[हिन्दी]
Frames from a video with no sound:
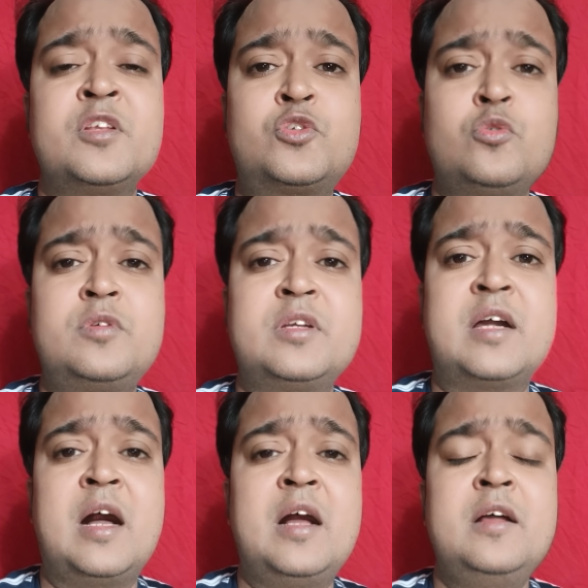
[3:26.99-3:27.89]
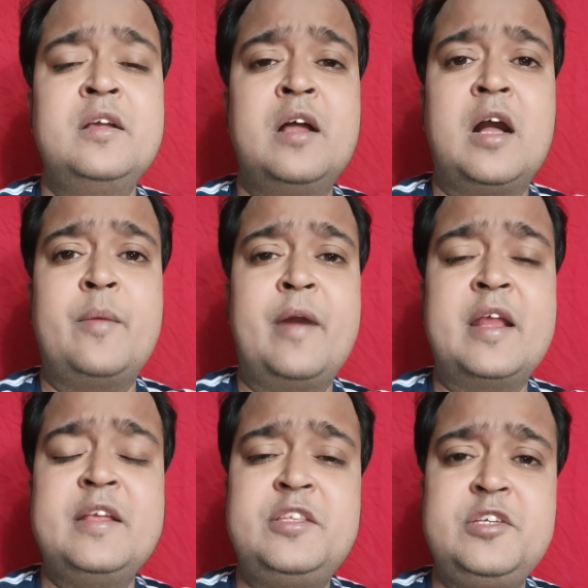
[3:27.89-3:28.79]
शुक्र का
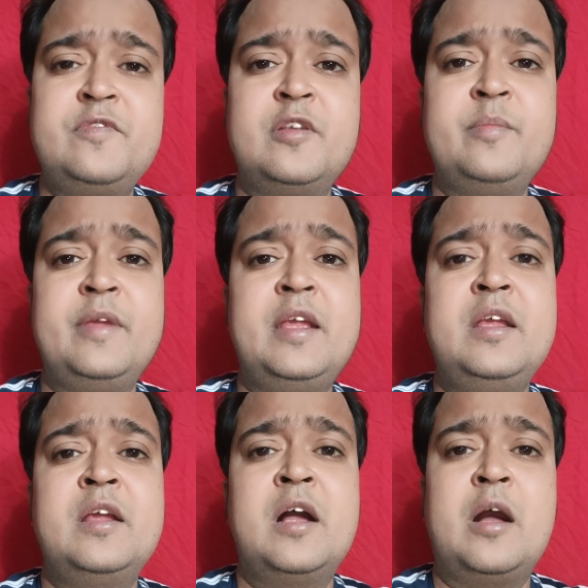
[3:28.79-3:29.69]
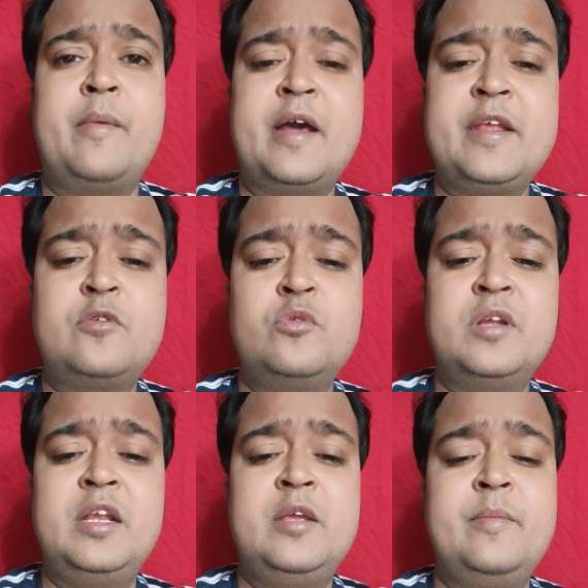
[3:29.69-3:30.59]
हमारे जीवन में हमारे
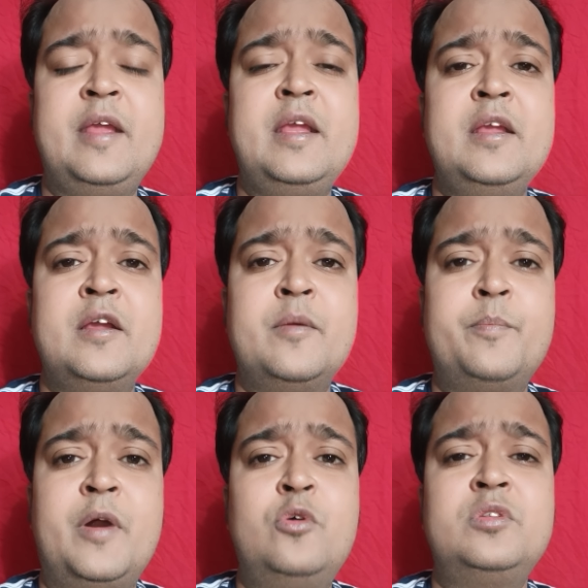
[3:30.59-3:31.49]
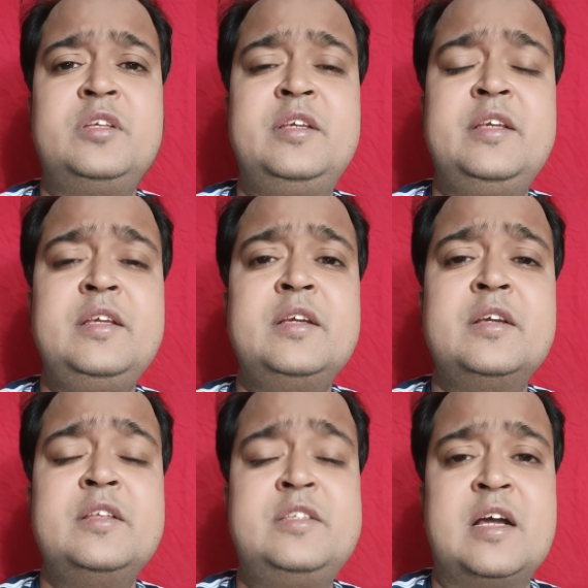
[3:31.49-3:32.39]
कुंडली में बहुत ही
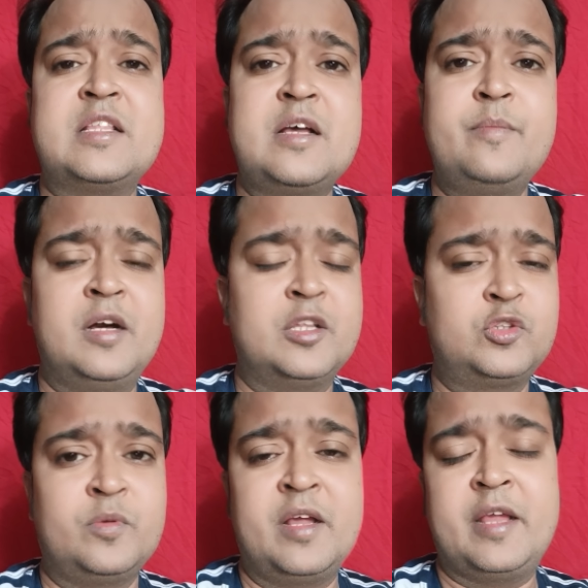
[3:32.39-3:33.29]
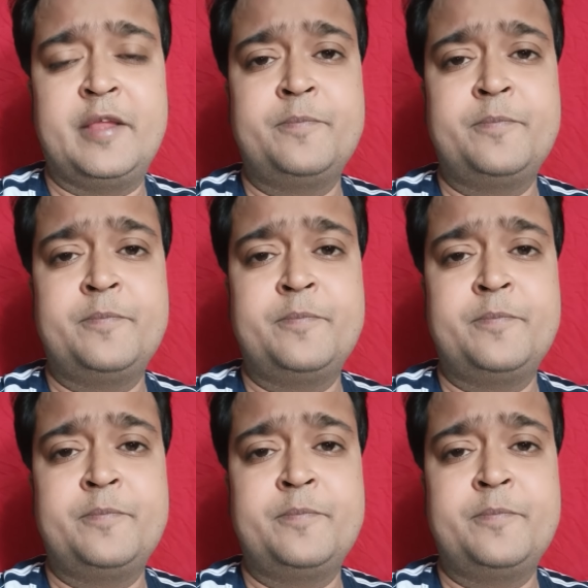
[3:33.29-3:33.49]
ज़्यादा महत्व है